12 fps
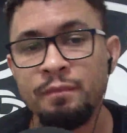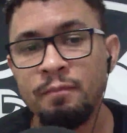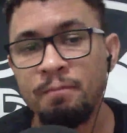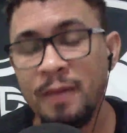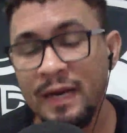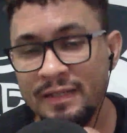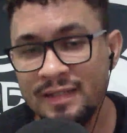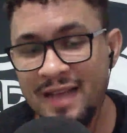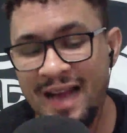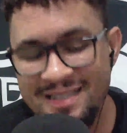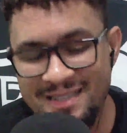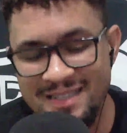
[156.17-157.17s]
para
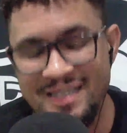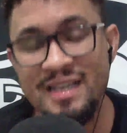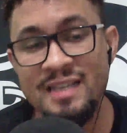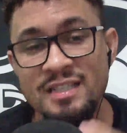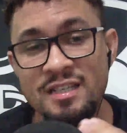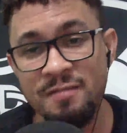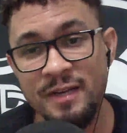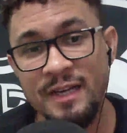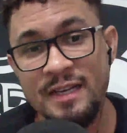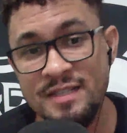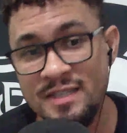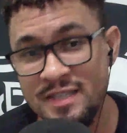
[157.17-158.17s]
assim que estiverem
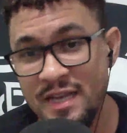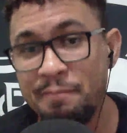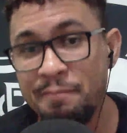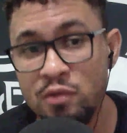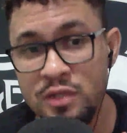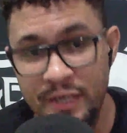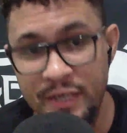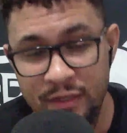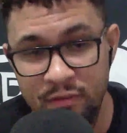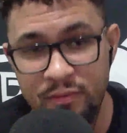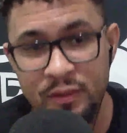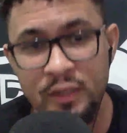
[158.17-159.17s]
100%,
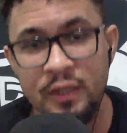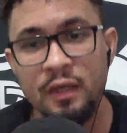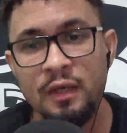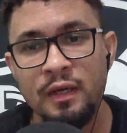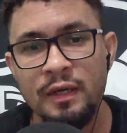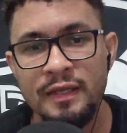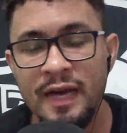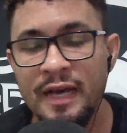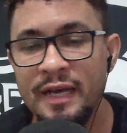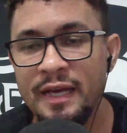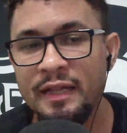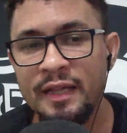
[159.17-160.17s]
e
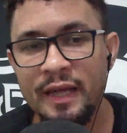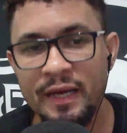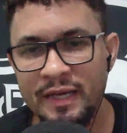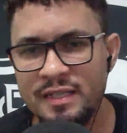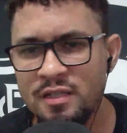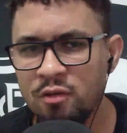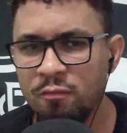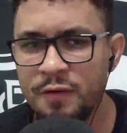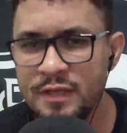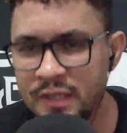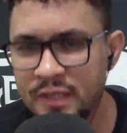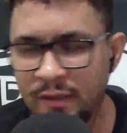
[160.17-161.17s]
aí tem a questão
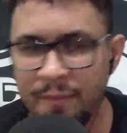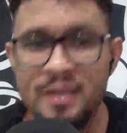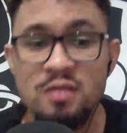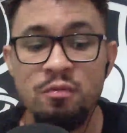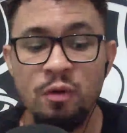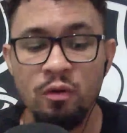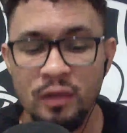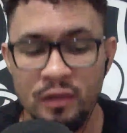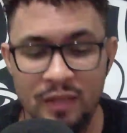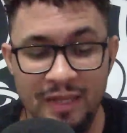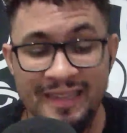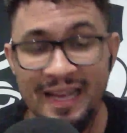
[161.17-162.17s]
física também, eles vão
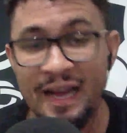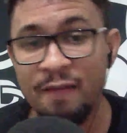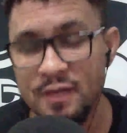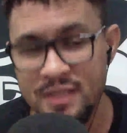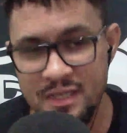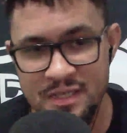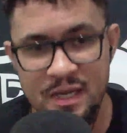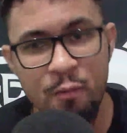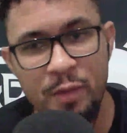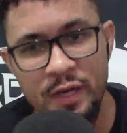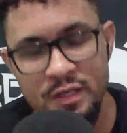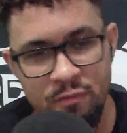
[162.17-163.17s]
tentar fazer essa
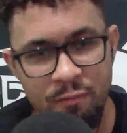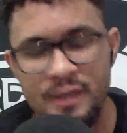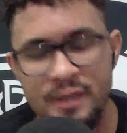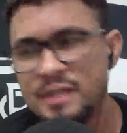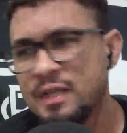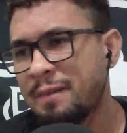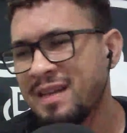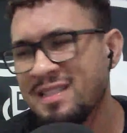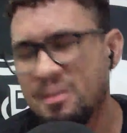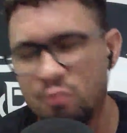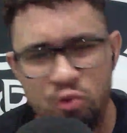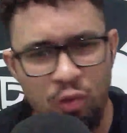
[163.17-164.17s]
recuperação física, massa
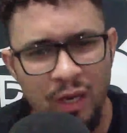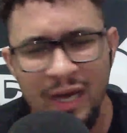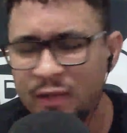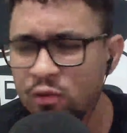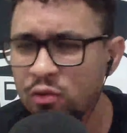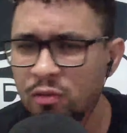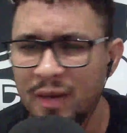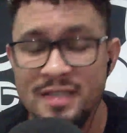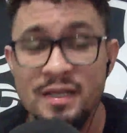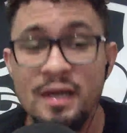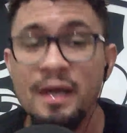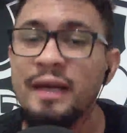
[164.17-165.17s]
muscular e tudo mais.
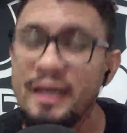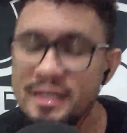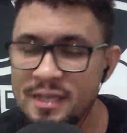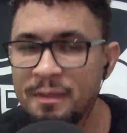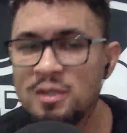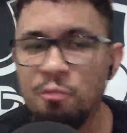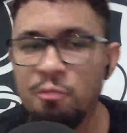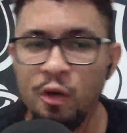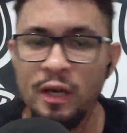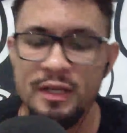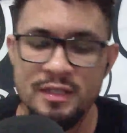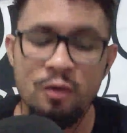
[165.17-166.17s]
Quem já passou por
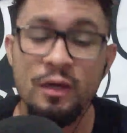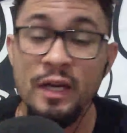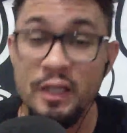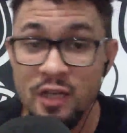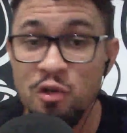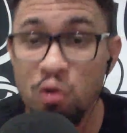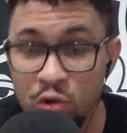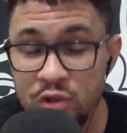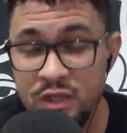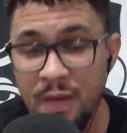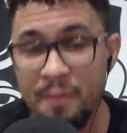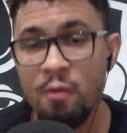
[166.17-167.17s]
lesão, quem já jogou
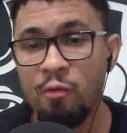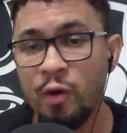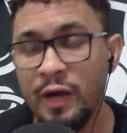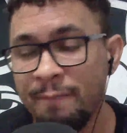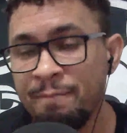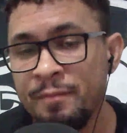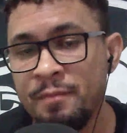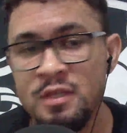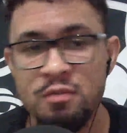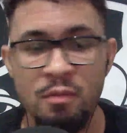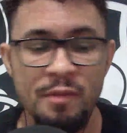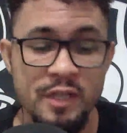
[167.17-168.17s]
sabe como é,
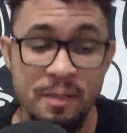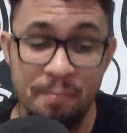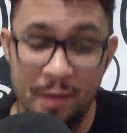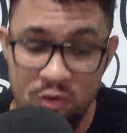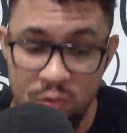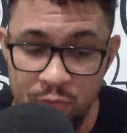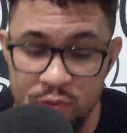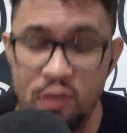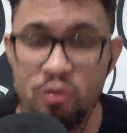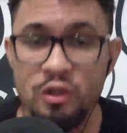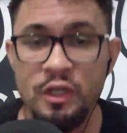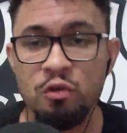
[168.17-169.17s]
principalmente quem passou por
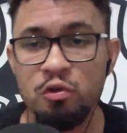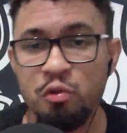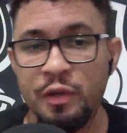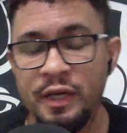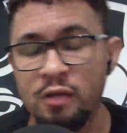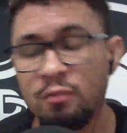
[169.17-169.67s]
cirurgia no joelho.